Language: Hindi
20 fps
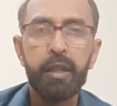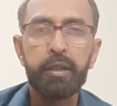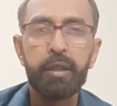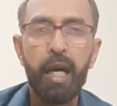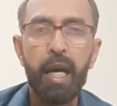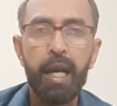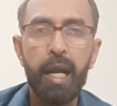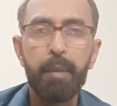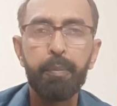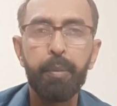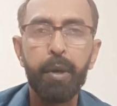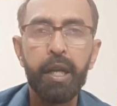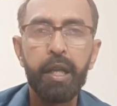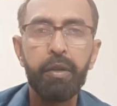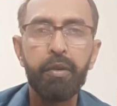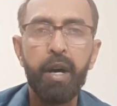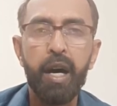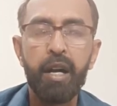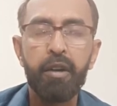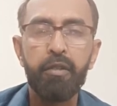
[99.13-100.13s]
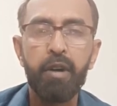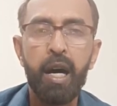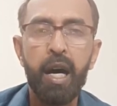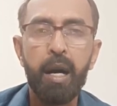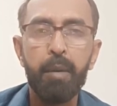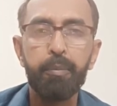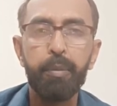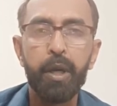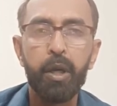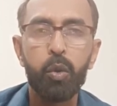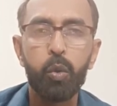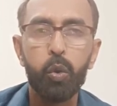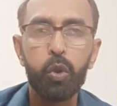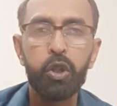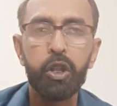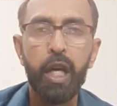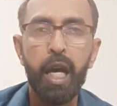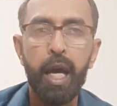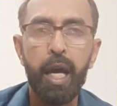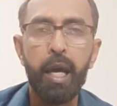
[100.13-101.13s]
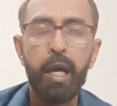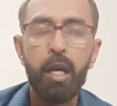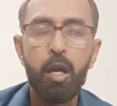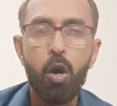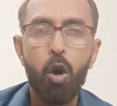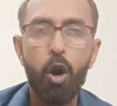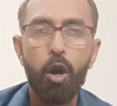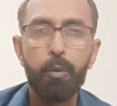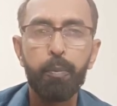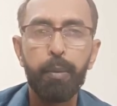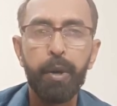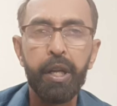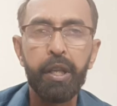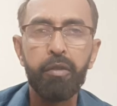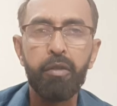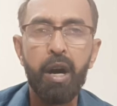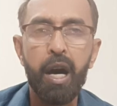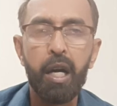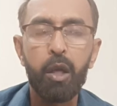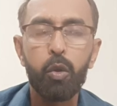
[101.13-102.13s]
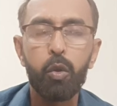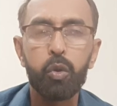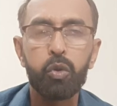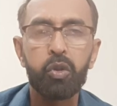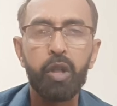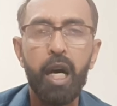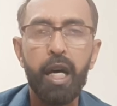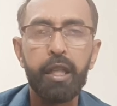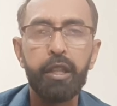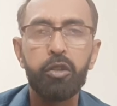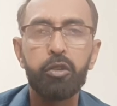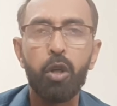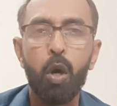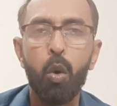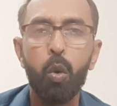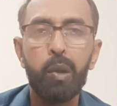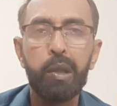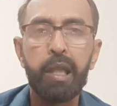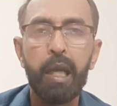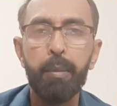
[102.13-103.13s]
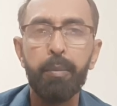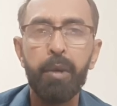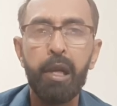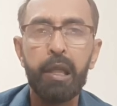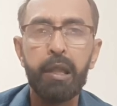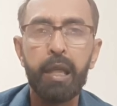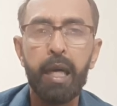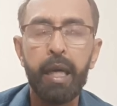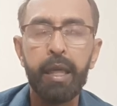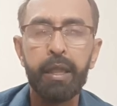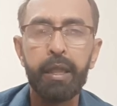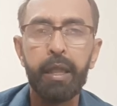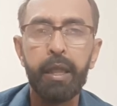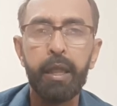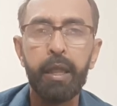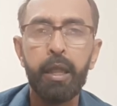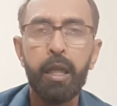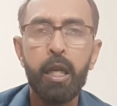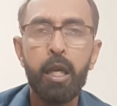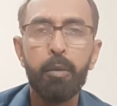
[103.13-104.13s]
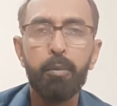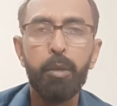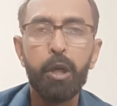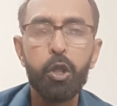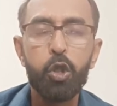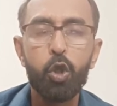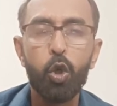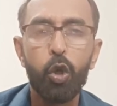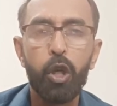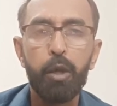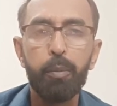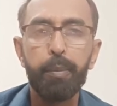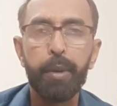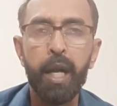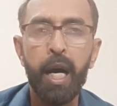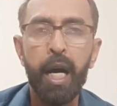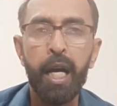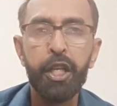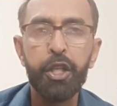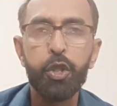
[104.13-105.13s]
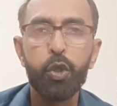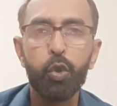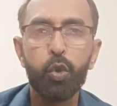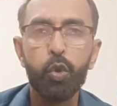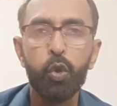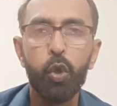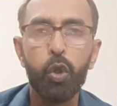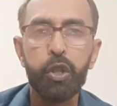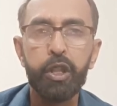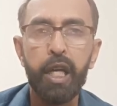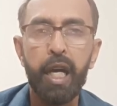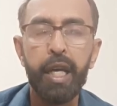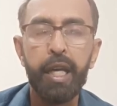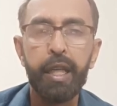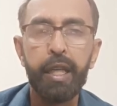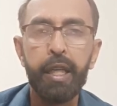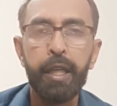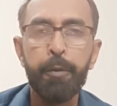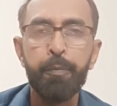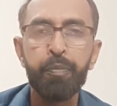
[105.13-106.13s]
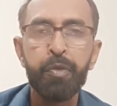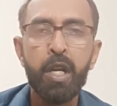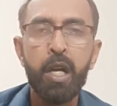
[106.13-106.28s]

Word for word: सारा परिवार वहाँ पर खुश है और परिवार को सारी सहूलतें मिल जाएंगी बच्चों की पढ़ाई शुरू हो जाएगी